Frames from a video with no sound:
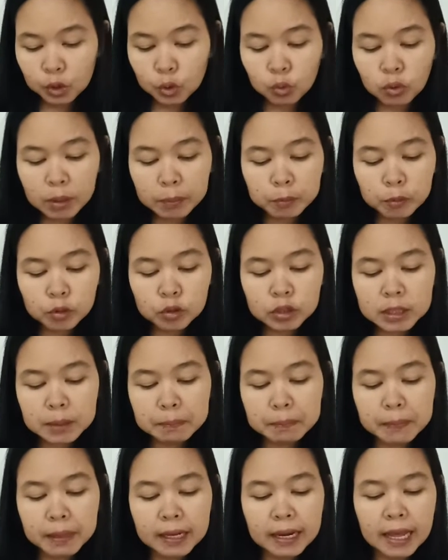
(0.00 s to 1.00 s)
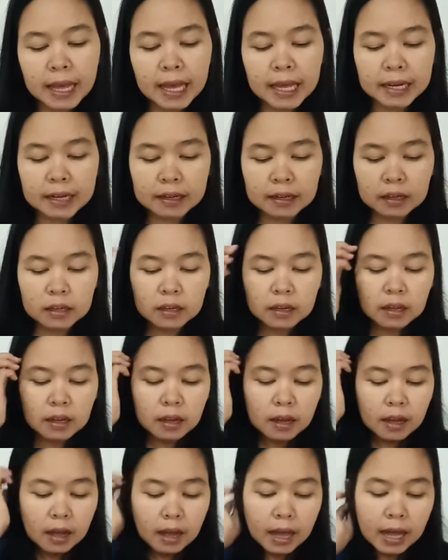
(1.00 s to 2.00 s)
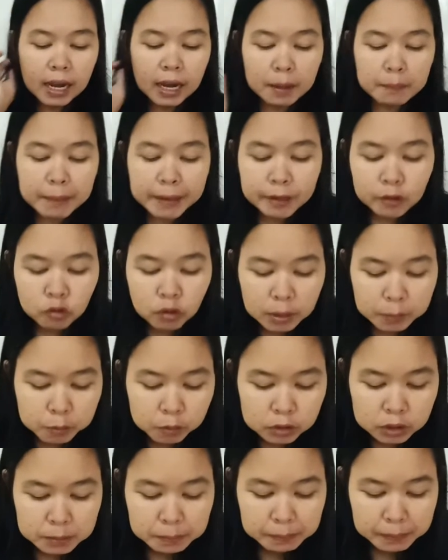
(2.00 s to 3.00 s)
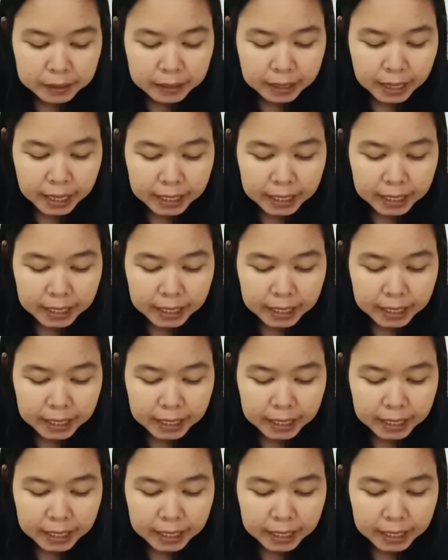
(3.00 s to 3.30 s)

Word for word: 29 halaman 29